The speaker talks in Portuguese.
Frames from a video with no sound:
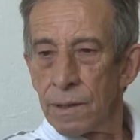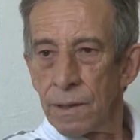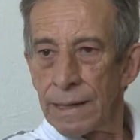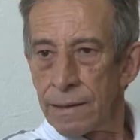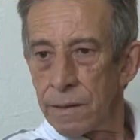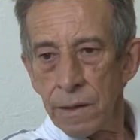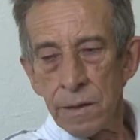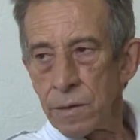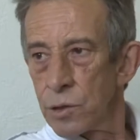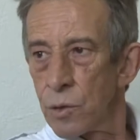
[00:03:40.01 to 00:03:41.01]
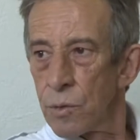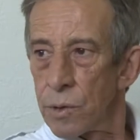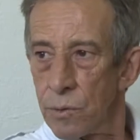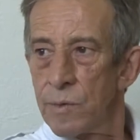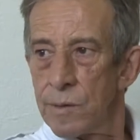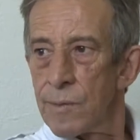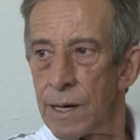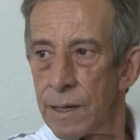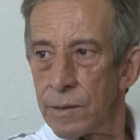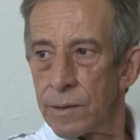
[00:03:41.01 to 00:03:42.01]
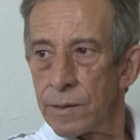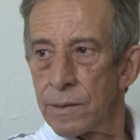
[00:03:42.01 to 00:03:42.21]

a tendência é de consumir mais.